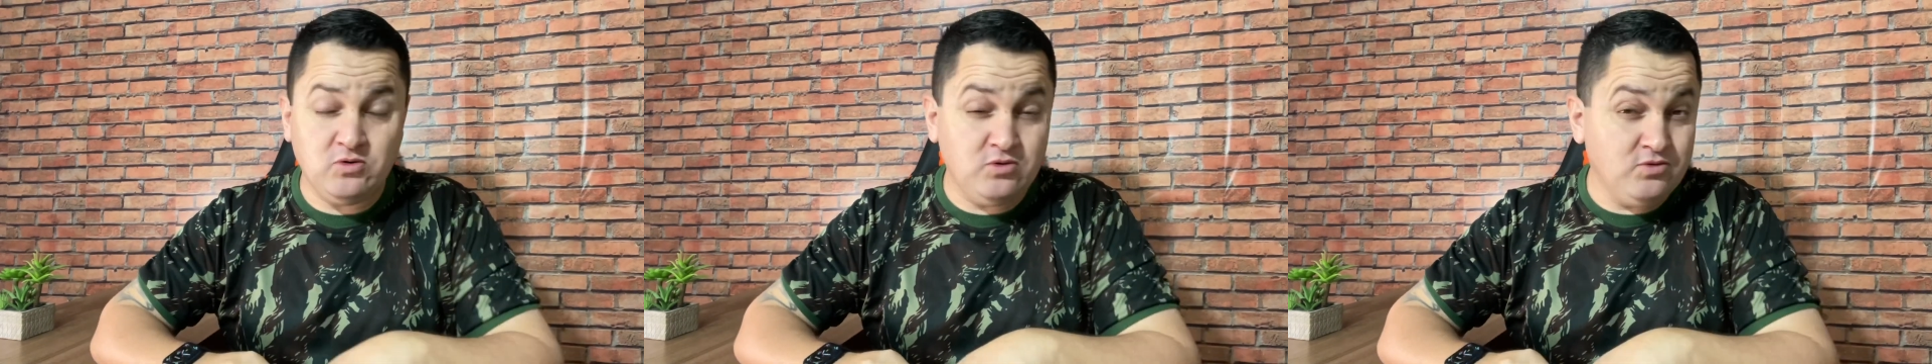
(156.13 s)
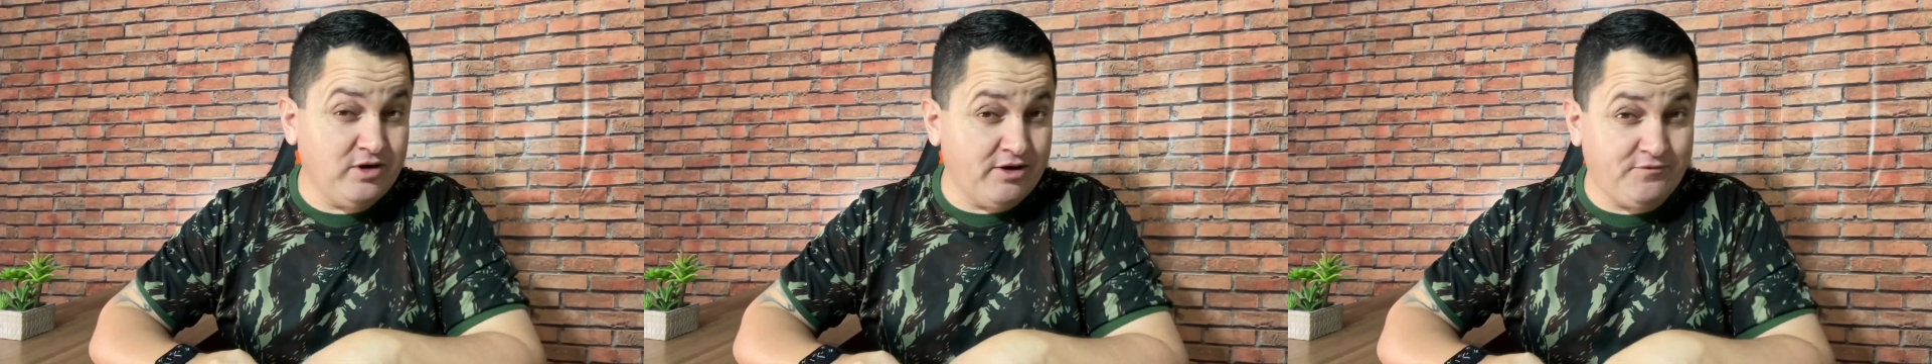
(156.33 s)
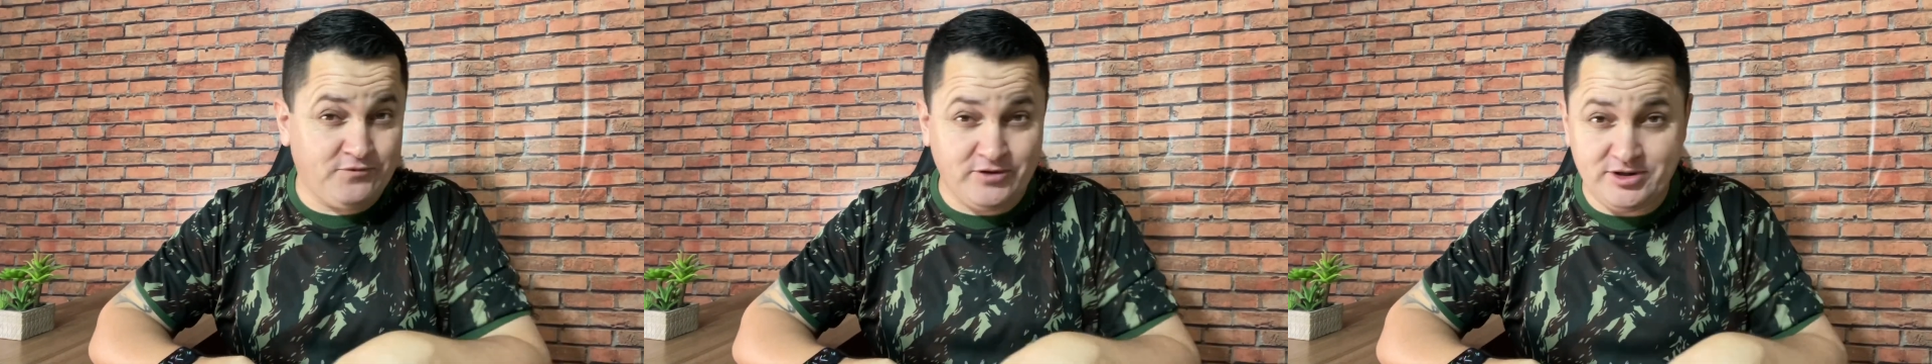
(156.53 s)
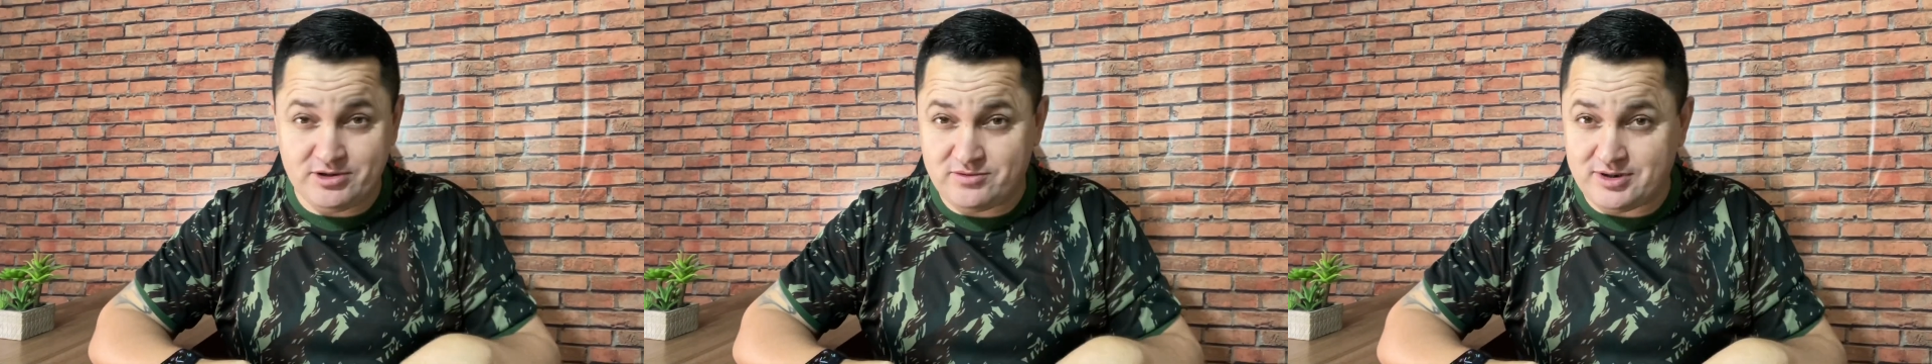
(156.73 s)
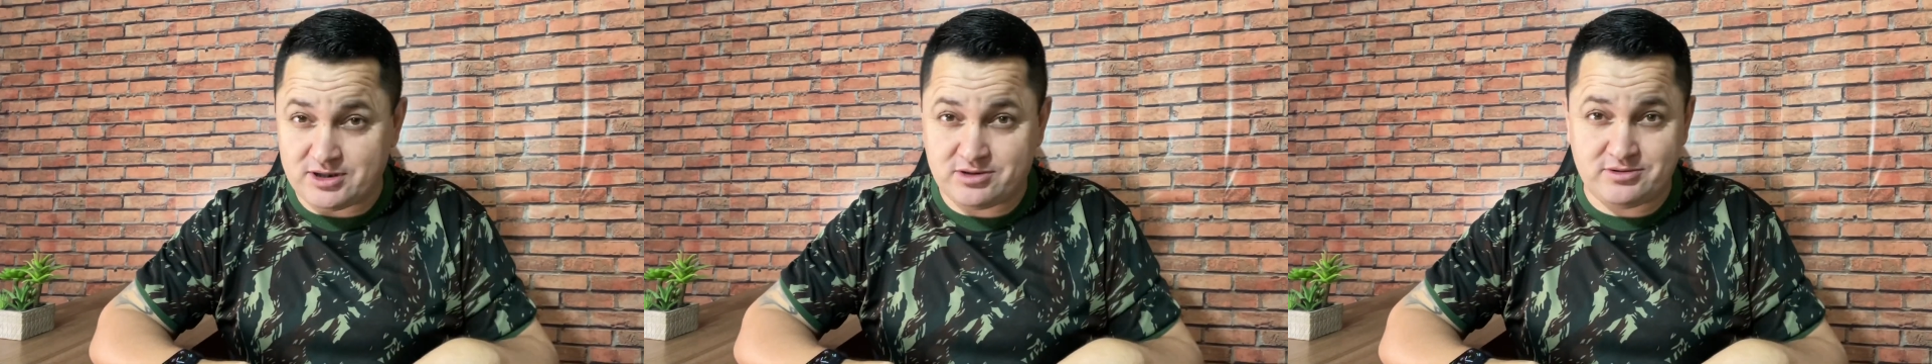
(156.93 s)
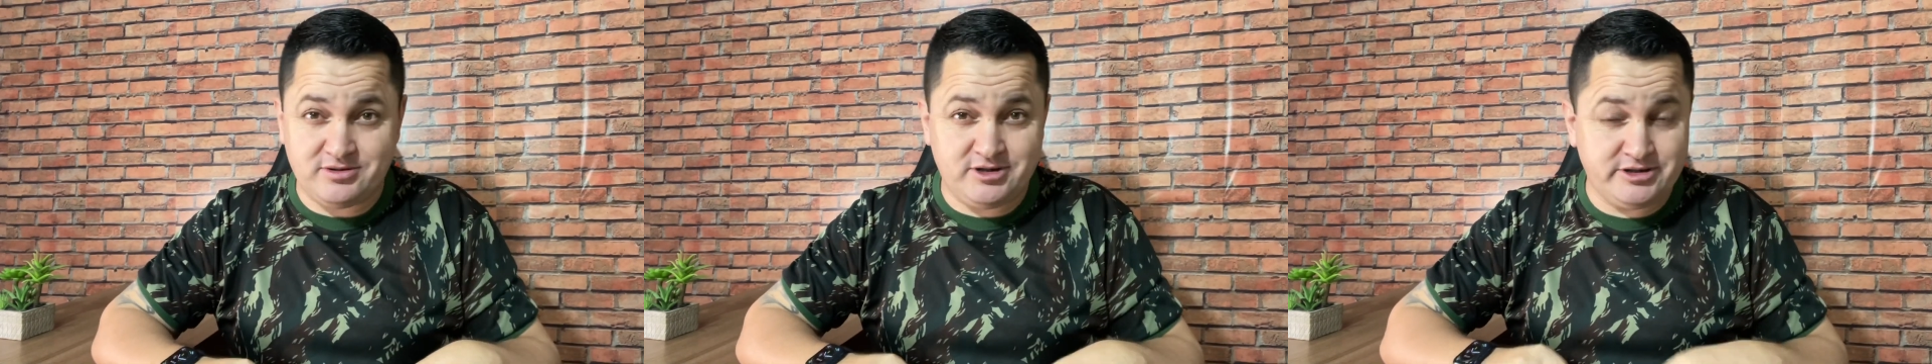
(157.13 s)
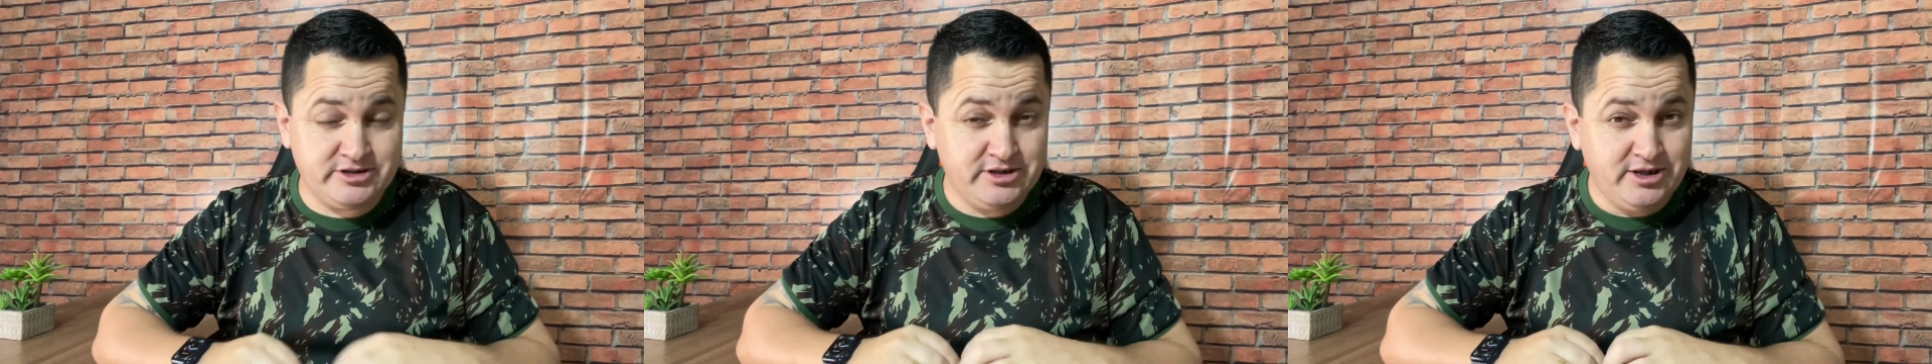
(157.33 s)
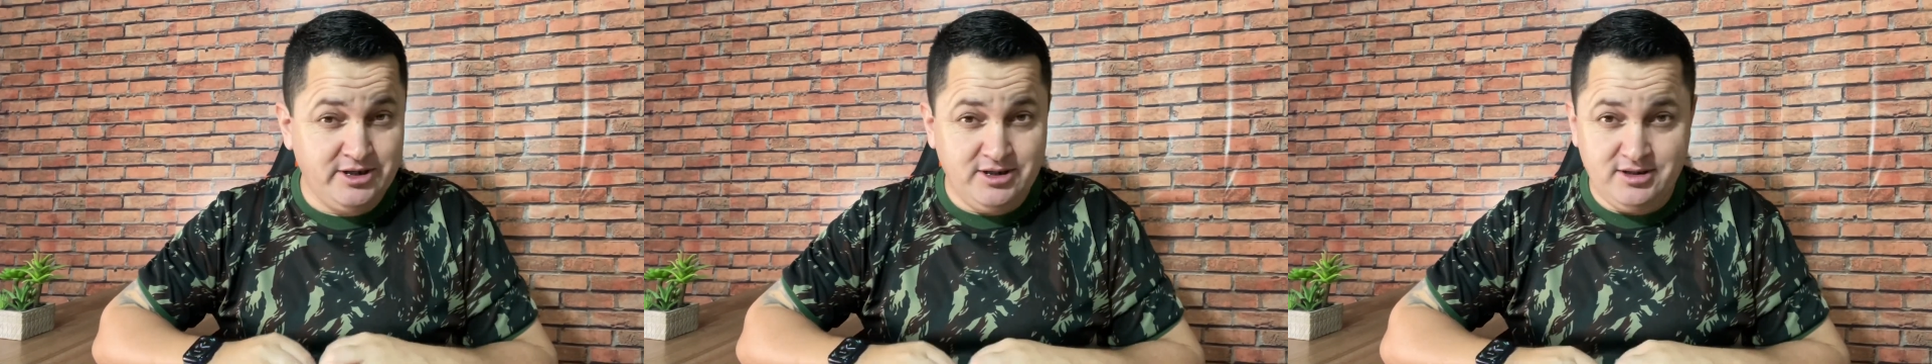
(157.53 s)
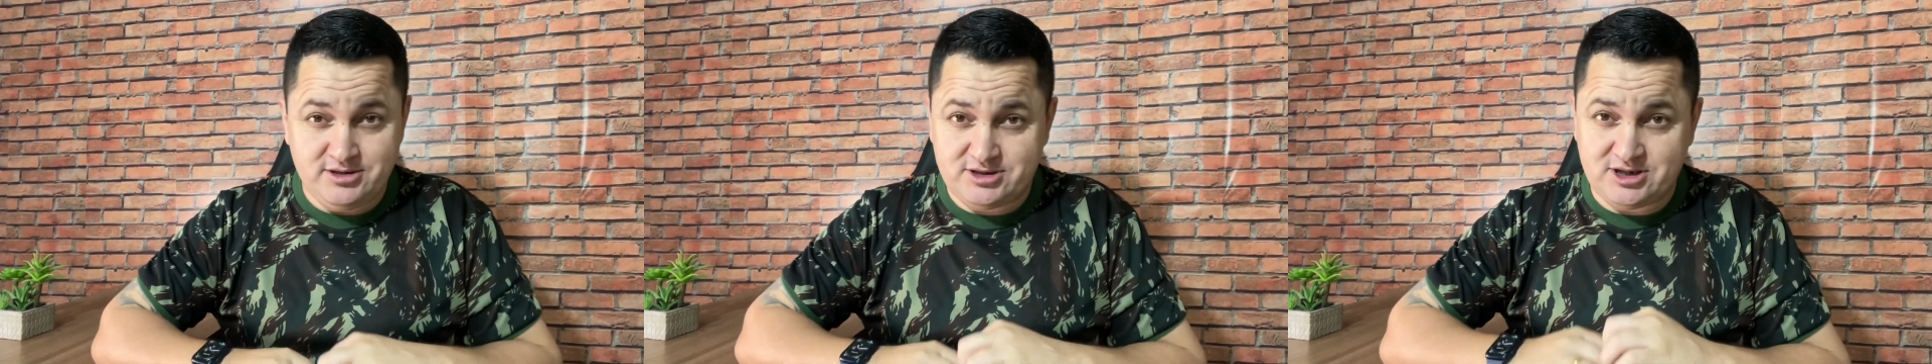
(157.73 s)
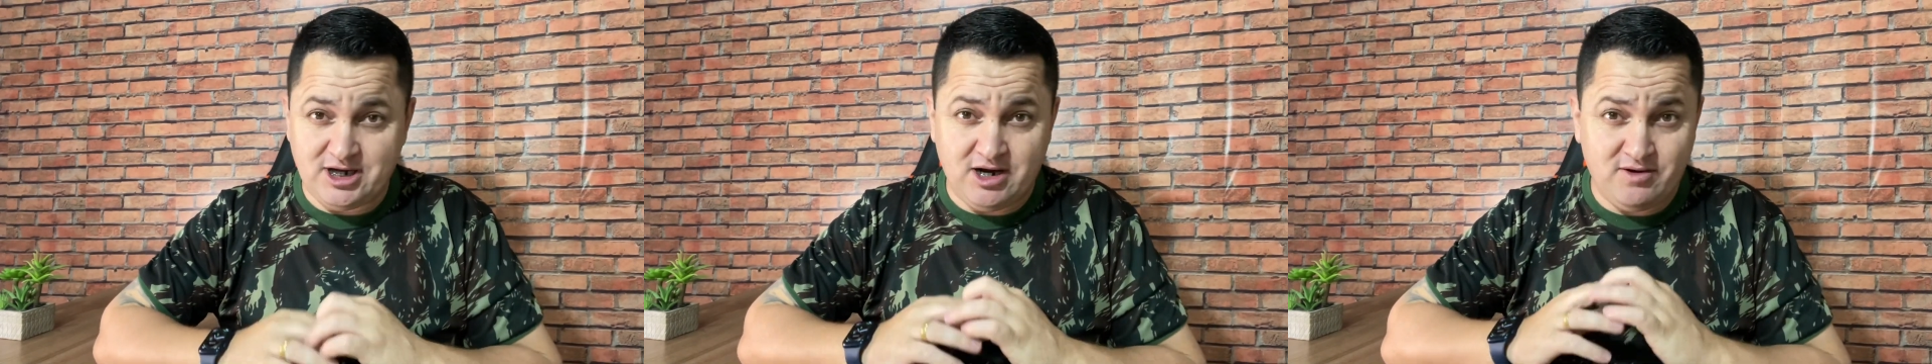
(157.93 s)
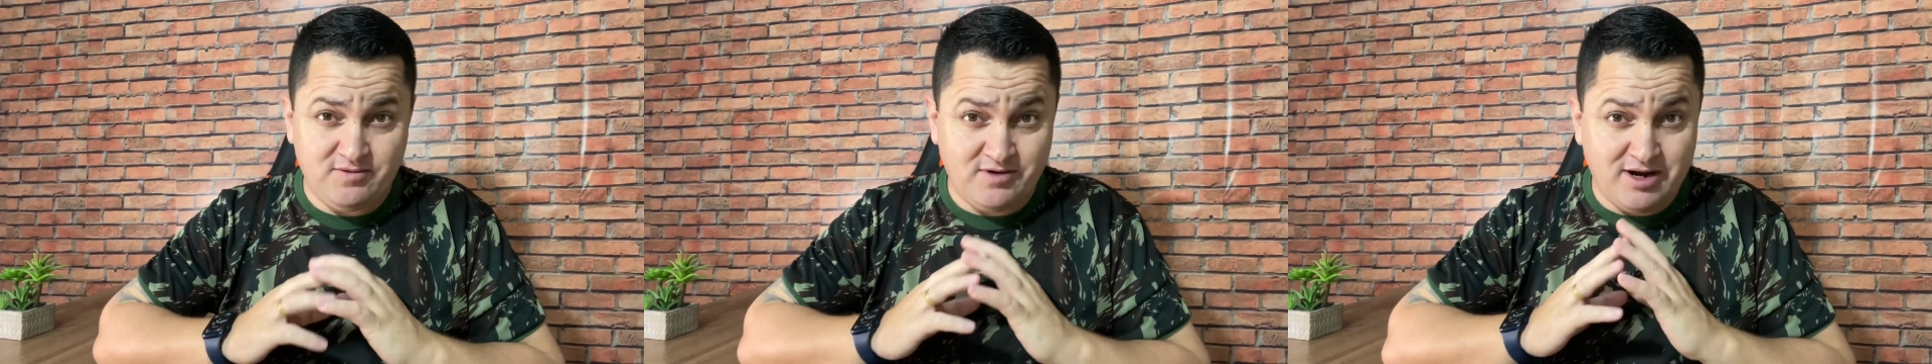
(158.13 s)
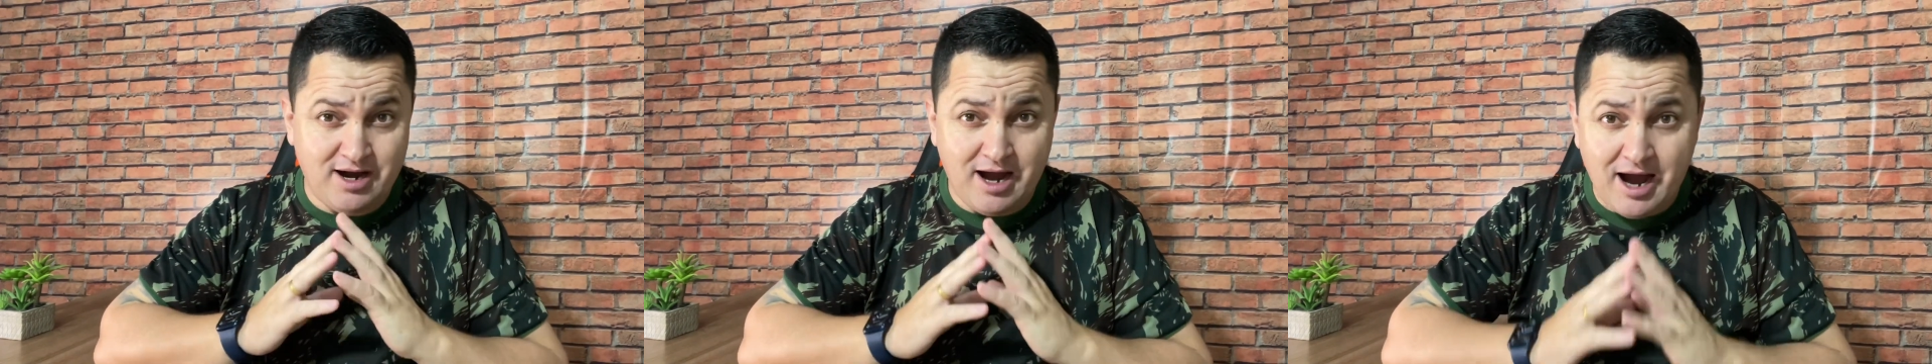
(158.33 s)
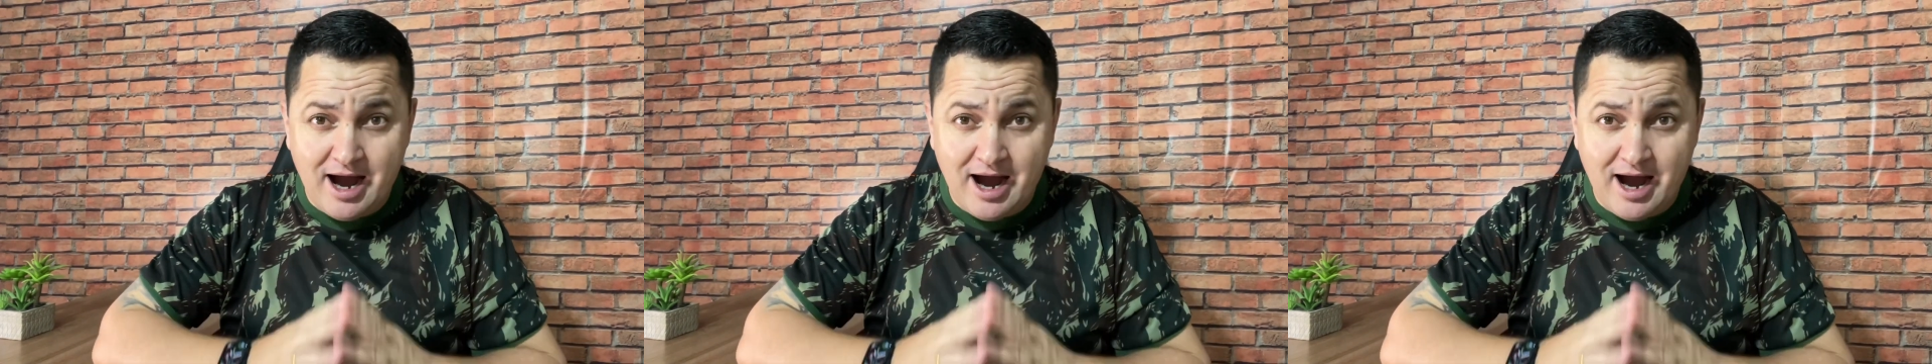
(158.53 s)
o iPhone 14 estava